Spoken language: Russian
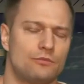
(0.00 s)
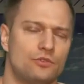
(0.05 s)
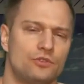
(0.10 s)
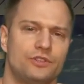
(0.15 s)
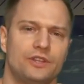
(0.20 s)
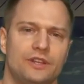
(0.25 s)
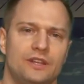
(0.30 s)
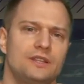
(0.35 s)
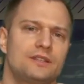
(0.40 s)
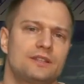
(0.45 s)
кому
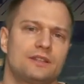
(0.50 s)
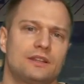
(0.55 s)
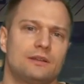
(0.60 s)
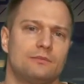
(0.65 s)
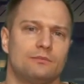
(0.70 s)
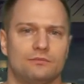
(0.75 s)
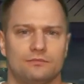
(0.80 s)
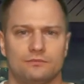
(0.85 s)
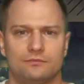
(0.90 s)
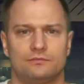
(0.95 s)
интересно,
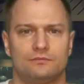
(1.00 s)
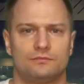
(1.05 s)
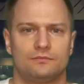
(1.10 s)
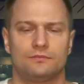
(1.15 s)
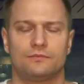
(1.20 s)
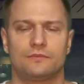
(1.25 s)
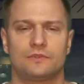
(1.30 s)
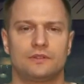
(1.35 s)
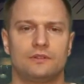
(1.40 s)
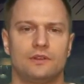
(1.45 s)
там,
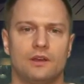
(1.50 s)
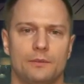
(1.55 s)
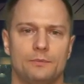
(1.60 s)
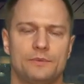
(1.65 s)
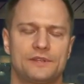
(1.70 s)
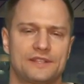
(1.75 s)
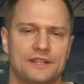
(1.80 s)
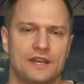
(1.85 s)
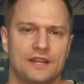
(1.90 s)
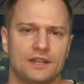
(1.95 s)

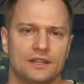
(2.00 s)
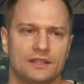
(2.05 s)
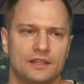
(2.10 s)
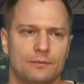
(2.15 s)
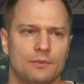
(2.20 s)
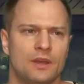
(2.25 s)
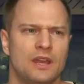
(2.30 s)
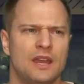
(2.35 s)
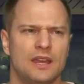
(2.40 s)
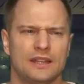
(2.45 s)
описание
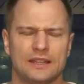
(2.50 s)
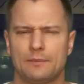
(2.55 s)
там.